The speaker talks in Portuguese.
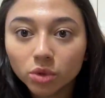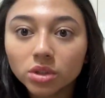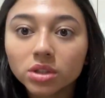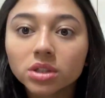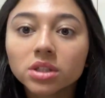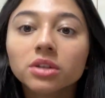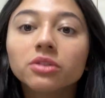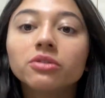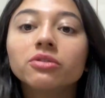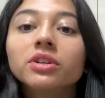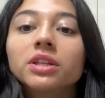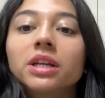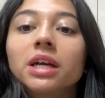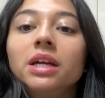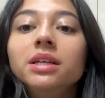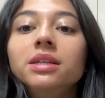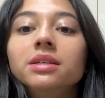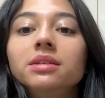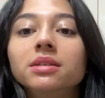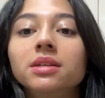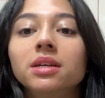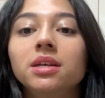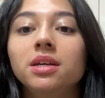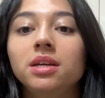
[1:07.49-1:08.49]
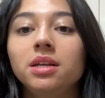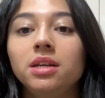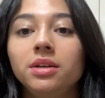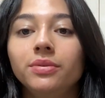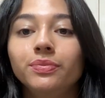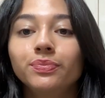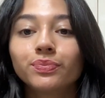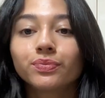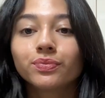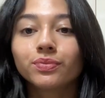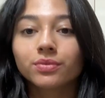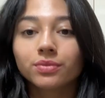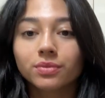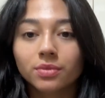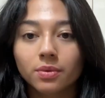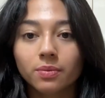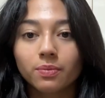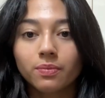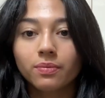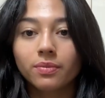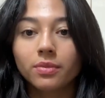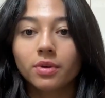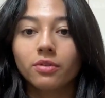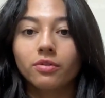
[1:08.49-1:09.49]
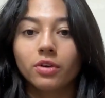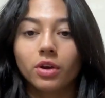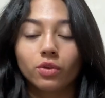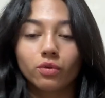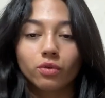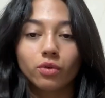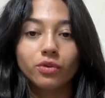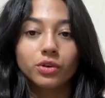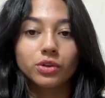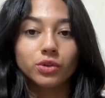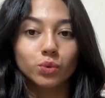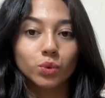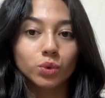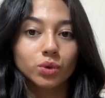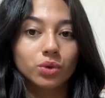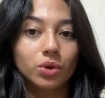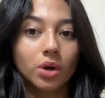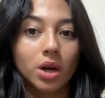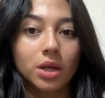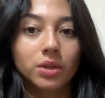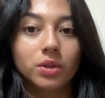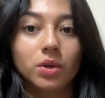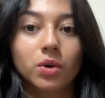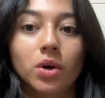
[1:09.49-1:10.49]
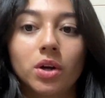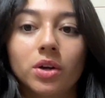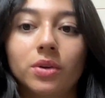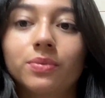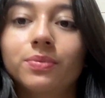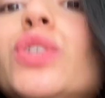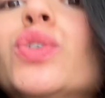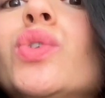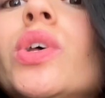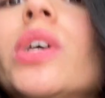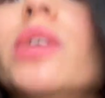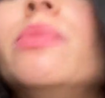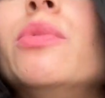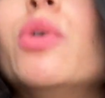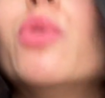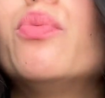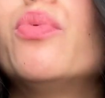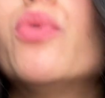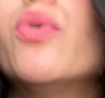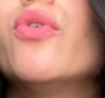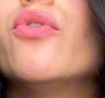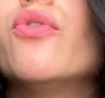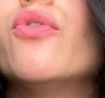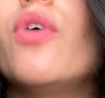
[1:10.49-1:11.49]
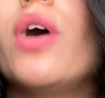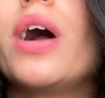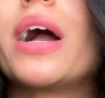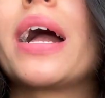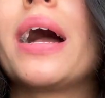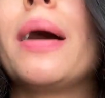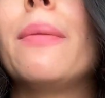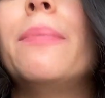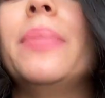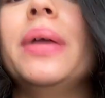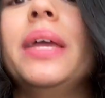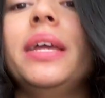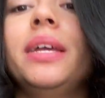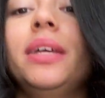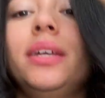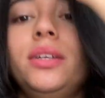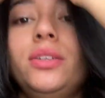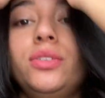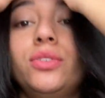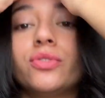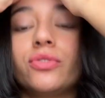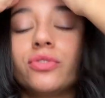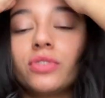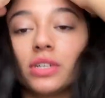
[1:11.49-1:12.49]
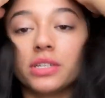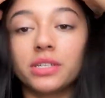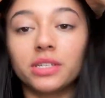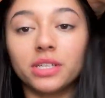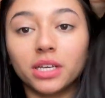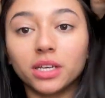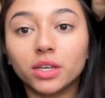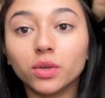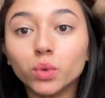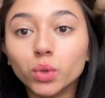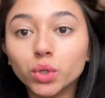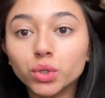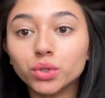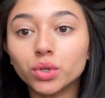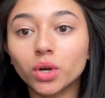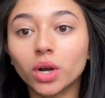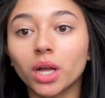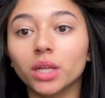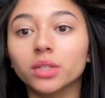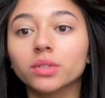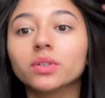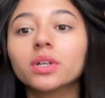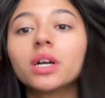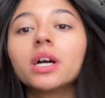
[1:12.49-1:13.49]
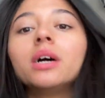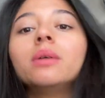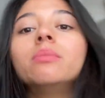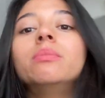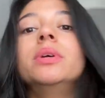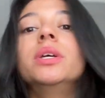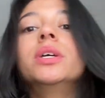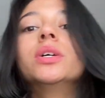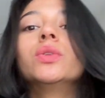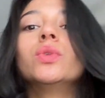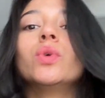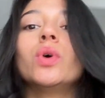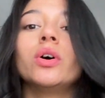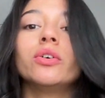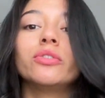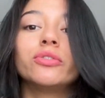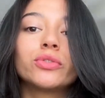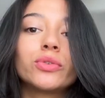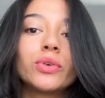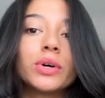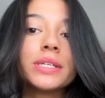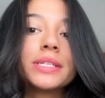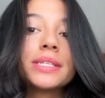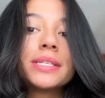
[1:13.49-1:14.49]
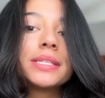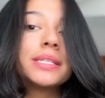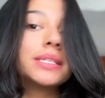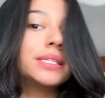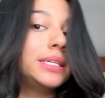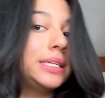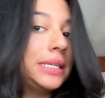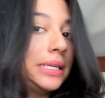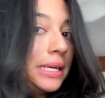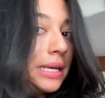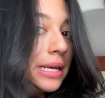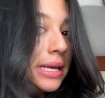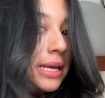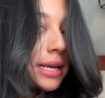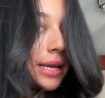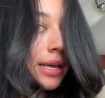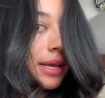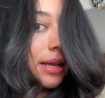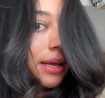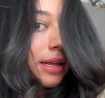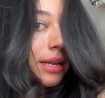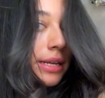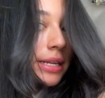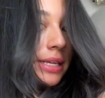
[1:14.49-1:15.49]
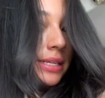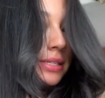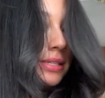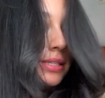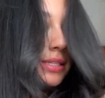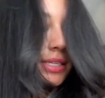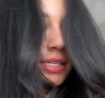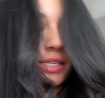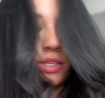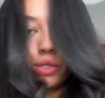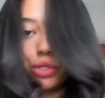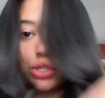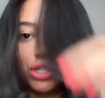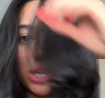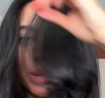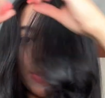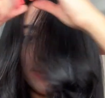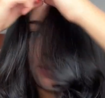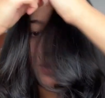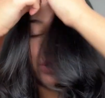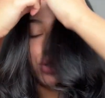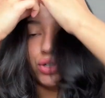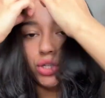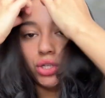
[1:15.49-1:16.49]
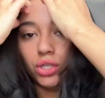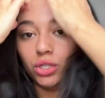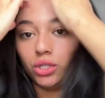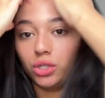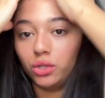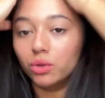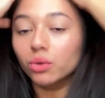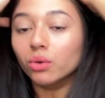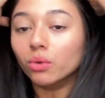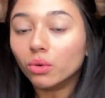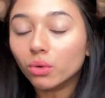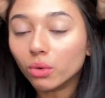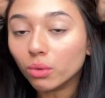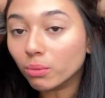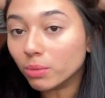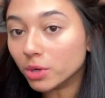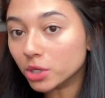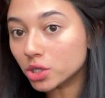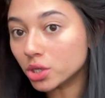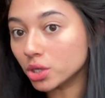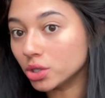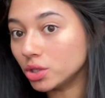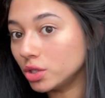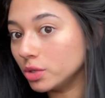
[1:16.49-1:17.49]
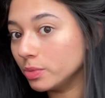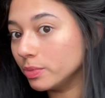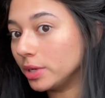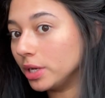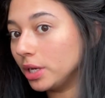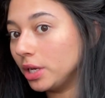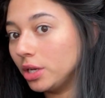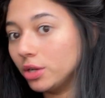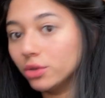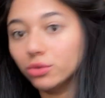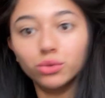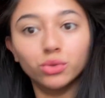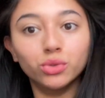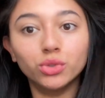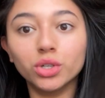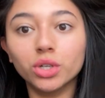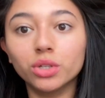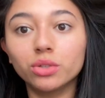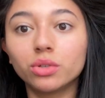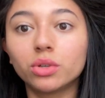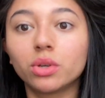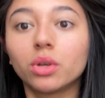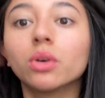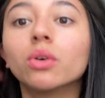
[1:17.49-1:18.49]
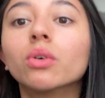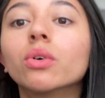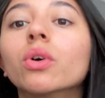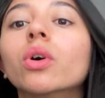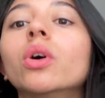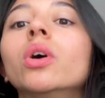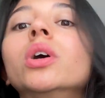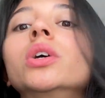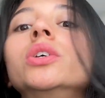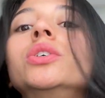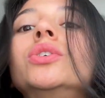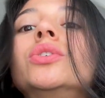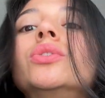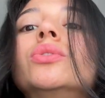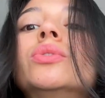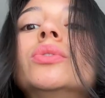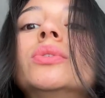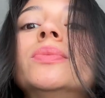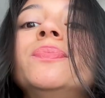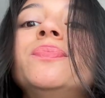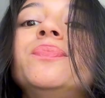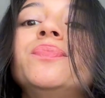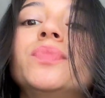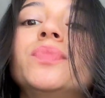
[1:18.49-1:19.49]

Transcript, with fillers: Você finaliza ele. Vou fazer o outro lado agora. Isso aí, meu povo. Acabei de fazer aqui o outro lado do cabelo, ó. Ficou assim, lisinho, chapadinho, com bastante brilho, do jeito que eu gosto.